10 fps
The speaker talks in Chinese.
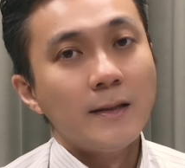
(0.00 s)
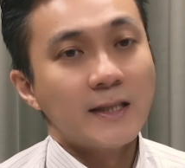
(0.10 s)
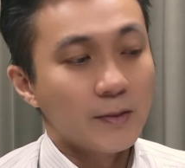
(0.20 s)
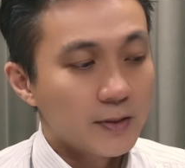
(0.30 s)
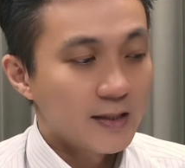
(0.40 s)
那
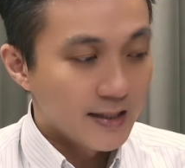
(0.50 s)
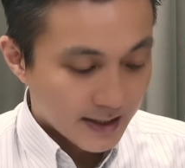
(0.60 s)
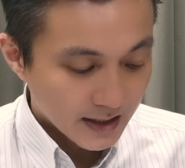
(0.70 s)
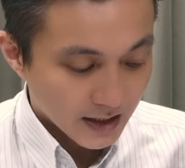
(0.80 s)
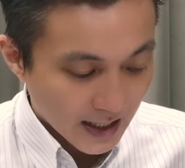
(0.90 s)
是不是你？
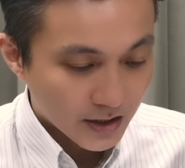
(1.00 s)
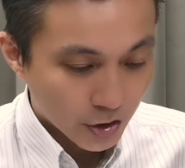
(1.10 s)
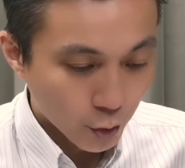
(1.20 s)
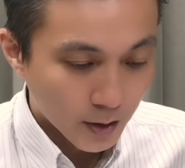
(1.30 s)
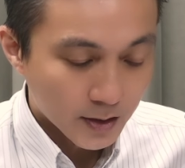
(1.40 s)
你那
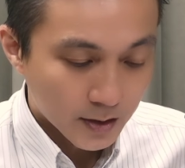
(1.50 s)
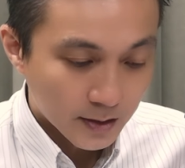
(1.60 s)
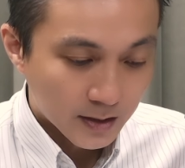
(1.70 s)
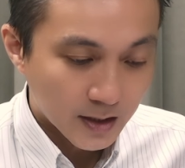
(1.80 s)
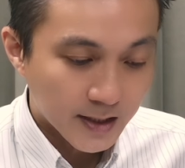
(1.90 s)
你说
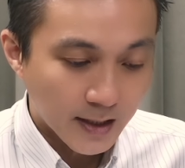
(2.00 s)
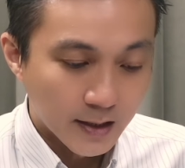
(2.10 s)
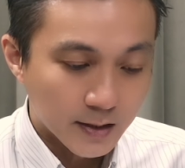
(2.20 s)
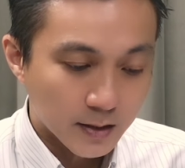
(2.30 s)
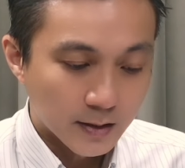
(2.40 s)
这些
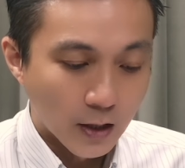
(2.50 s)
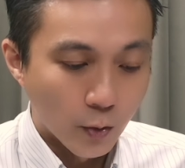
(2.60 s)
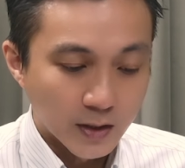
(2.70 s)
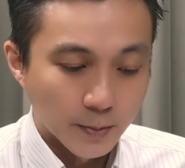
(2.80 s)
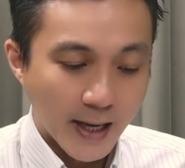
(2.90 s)
人的生
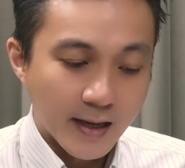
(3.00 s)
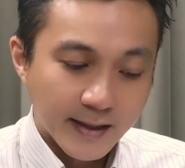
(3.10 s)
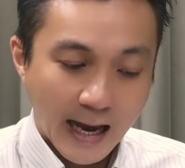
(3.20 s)
活是不是哎